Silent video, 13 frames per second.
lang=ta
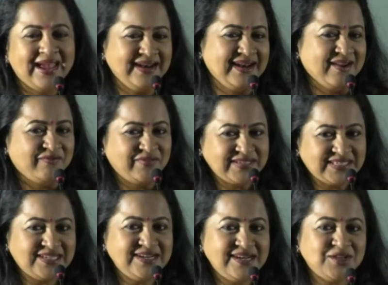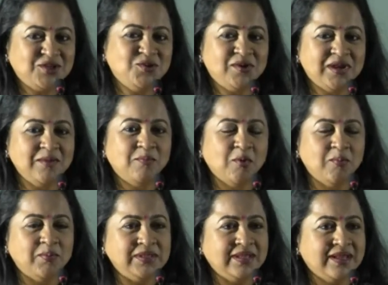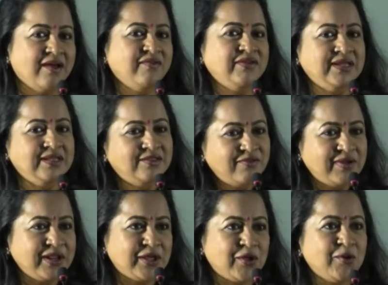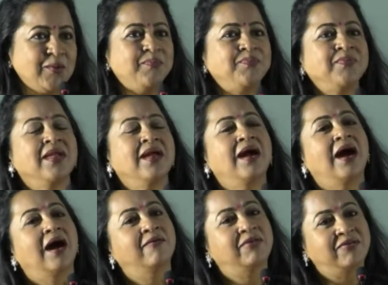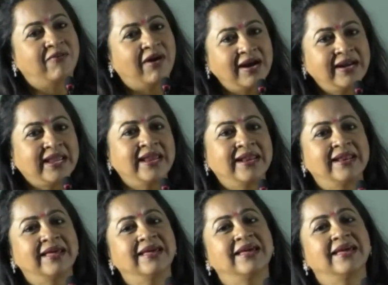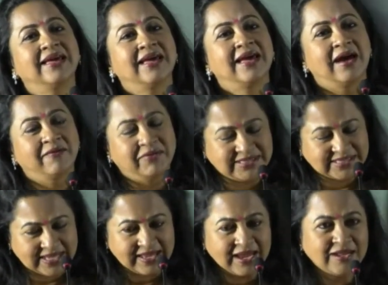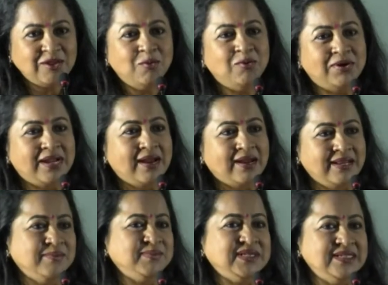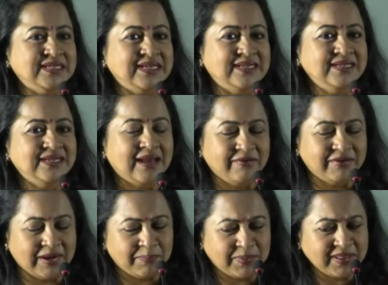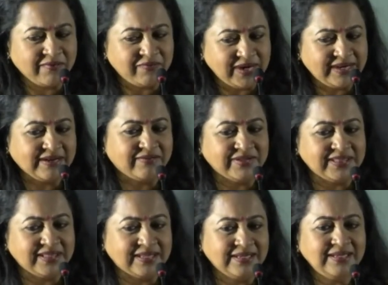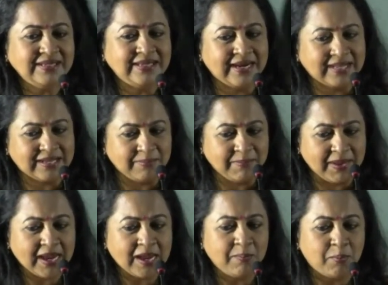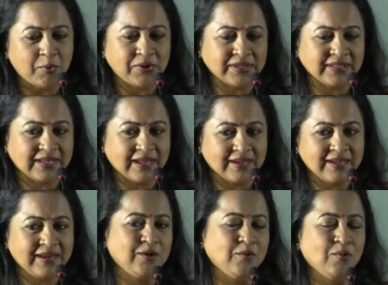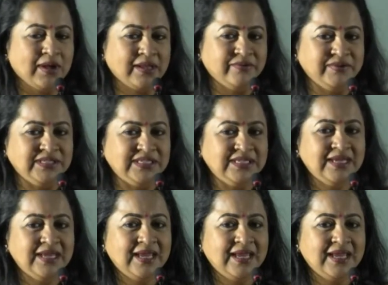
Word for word: நான் ஃபஸ்ட்டு டே ஷூட்டிங் போகும்போது அவர் இது வரைக்கும் அவர் வாழ்க்கையில் அவர் செய்யாத ஒரு காரியம் செஞ்சார் அவர் அப்போ தான் வீட்டுக்கு வந்தார் எனக்கு மேக்கப் போடுறதுக்காக என்னை உட்கார வச்சு